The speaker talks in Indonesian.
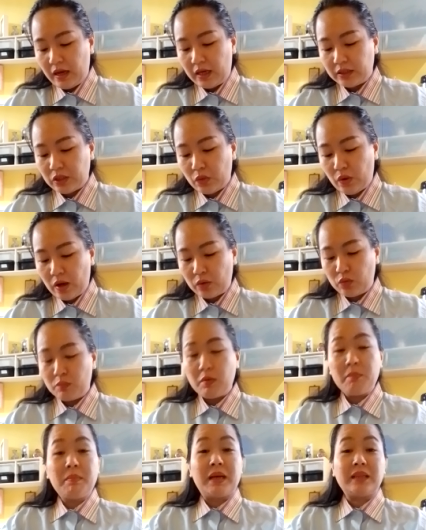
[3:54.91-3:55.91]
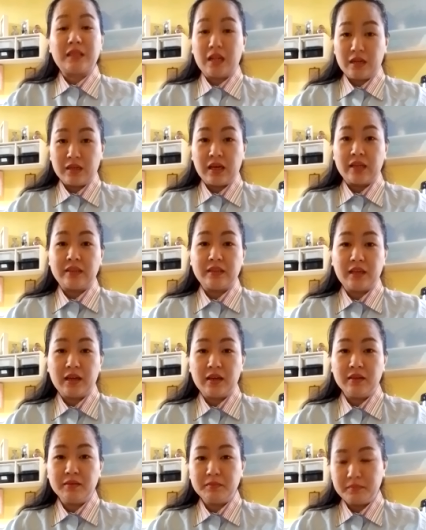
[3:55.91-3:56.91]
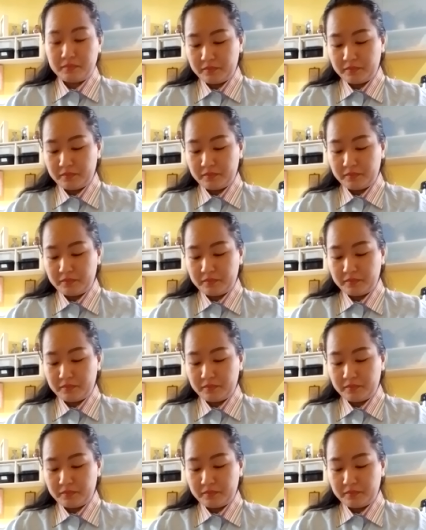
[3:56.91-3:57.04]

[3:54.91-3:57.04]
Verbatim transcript: atau aku membatalkannya?